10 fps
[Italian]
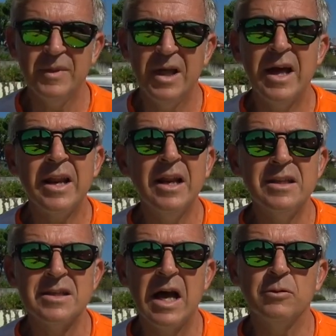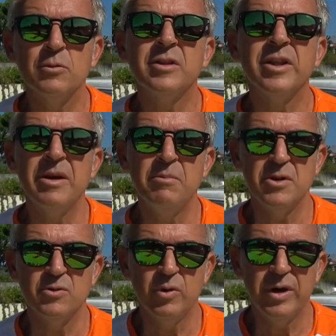ha realizzato tre
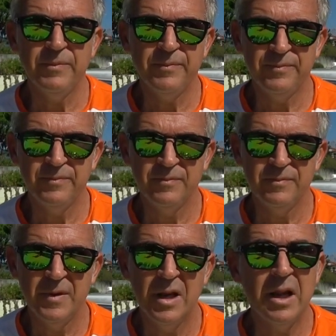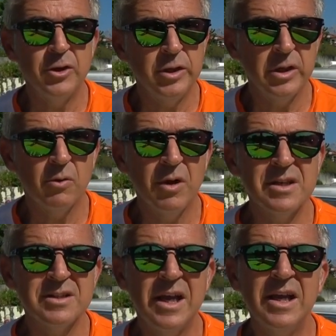misure, la 5, la
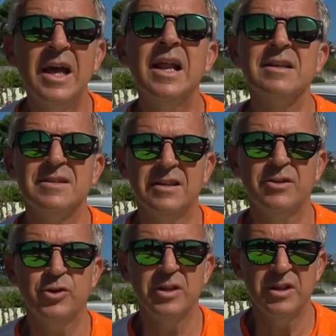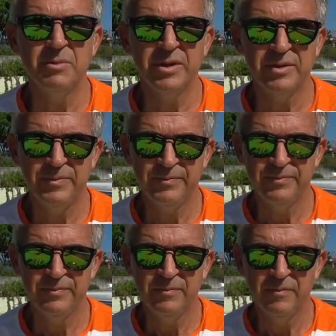6 e la 7 cm.
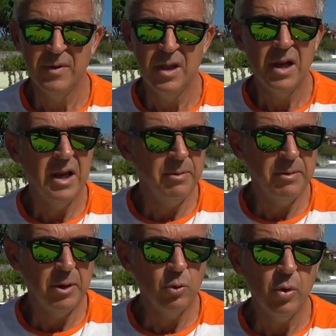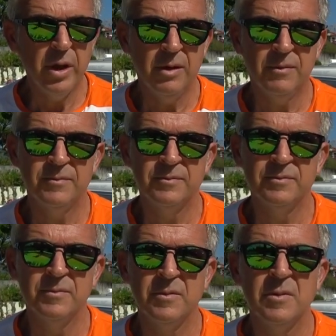Le prime due
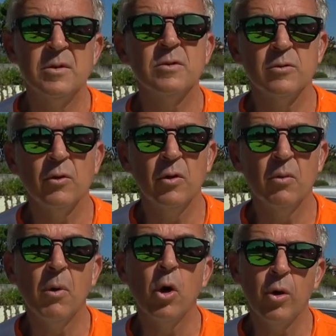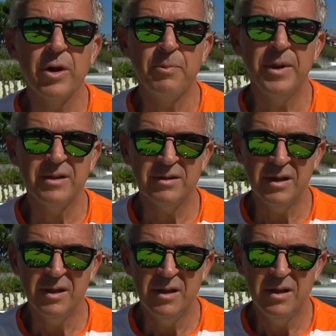sono monoarpetta,
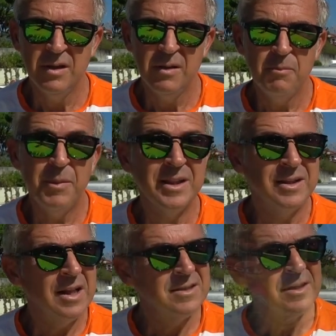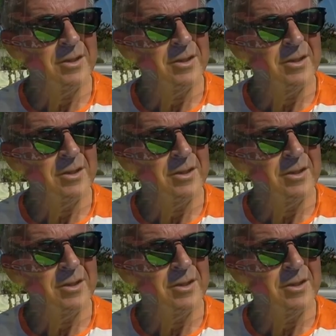mentre la 7